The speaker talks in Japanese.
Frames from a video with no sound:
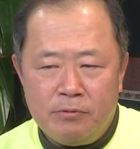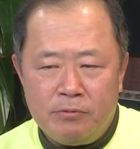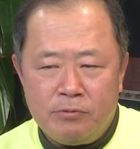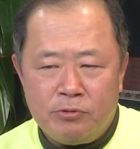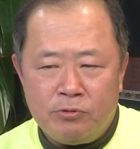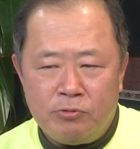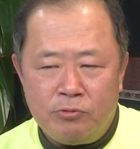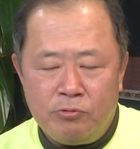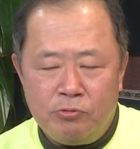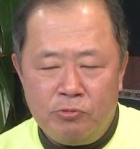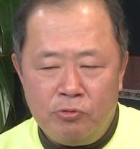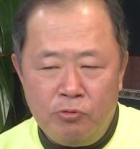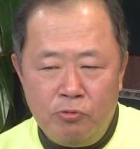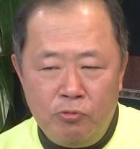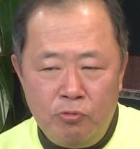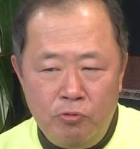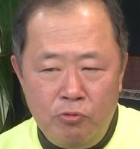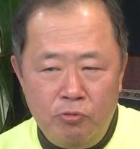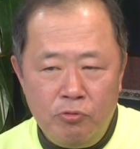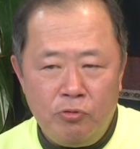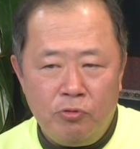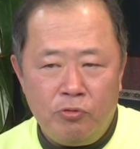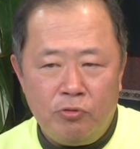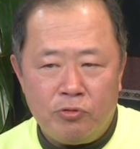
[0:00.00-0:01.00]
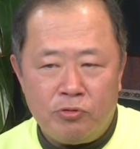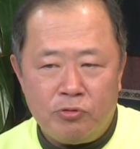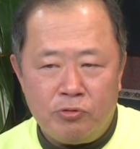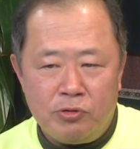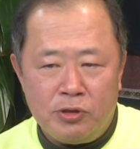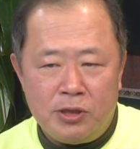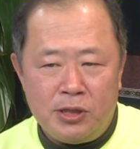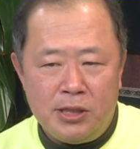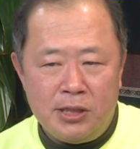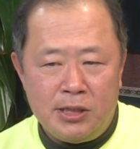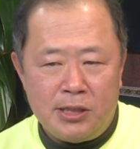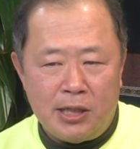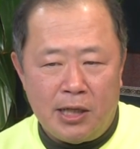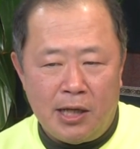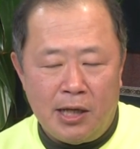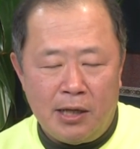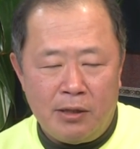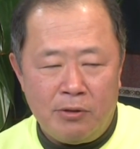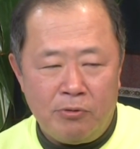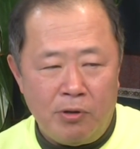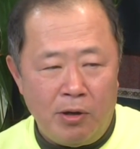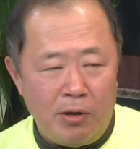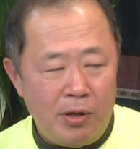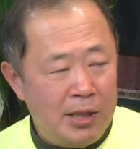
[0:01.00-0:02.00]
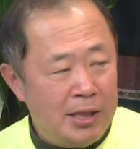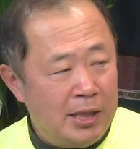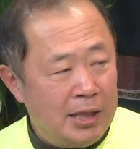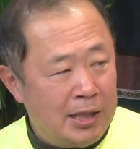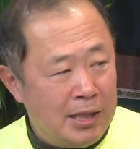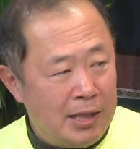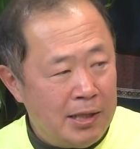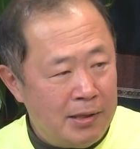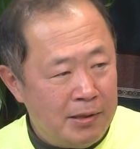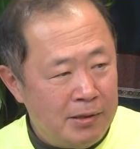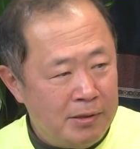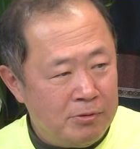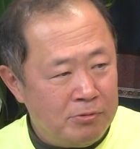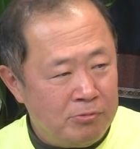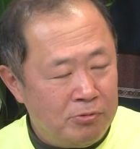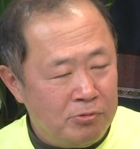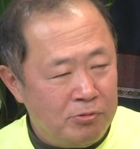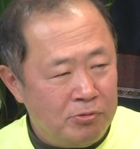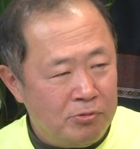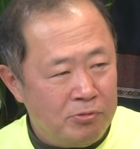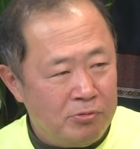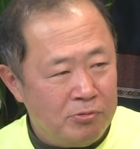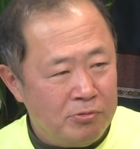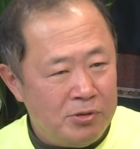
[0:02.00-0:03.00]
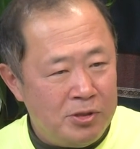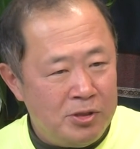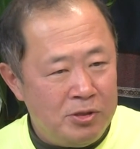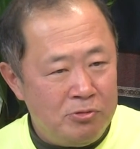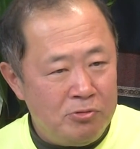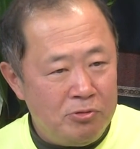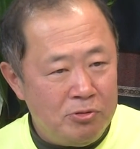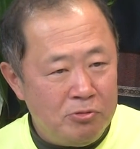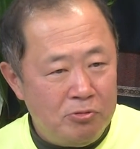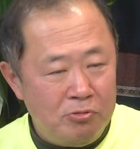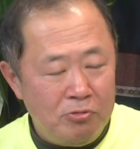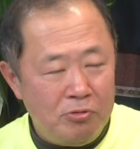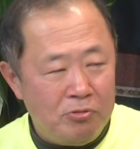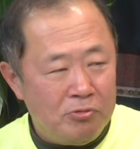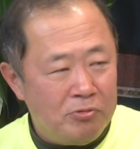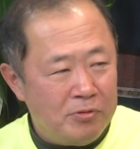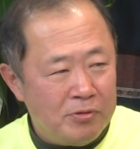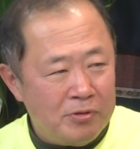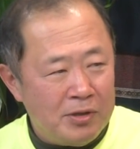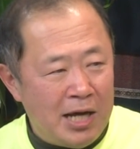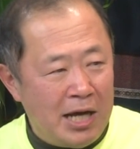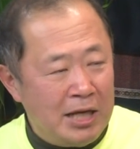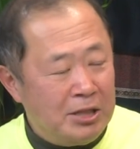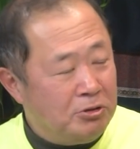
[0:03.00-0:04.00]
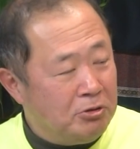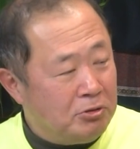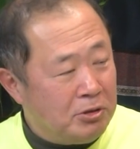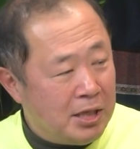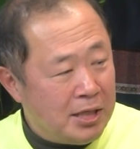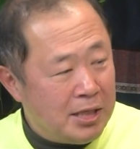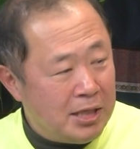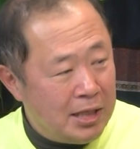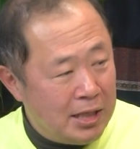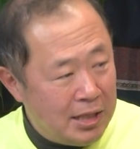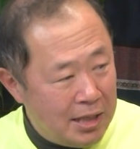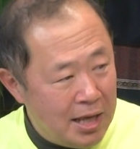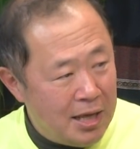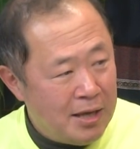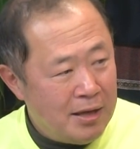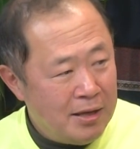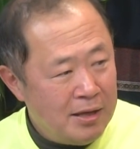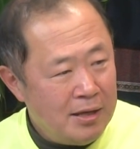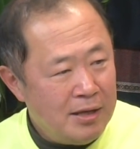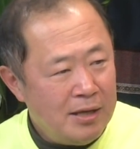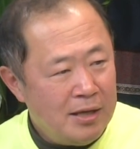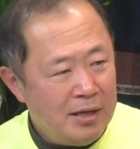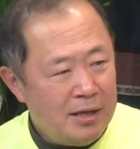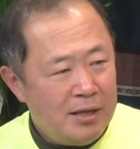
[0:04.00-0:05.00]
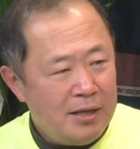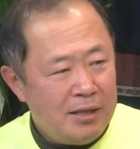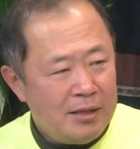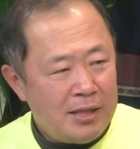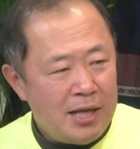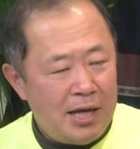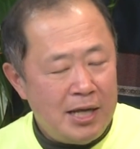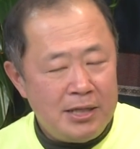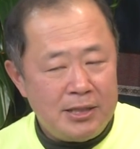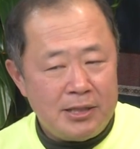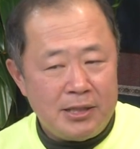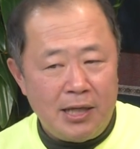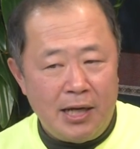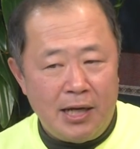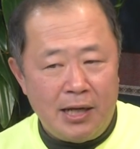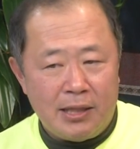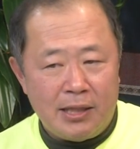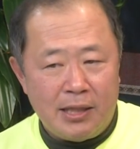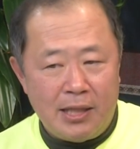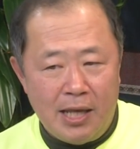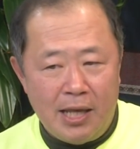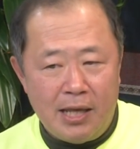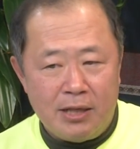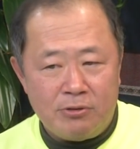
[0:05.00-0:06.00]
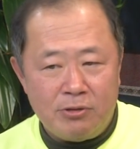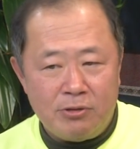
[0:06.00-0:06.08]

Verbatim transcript: その両方のその支持者の間で非常にこう感情的なね対立があって、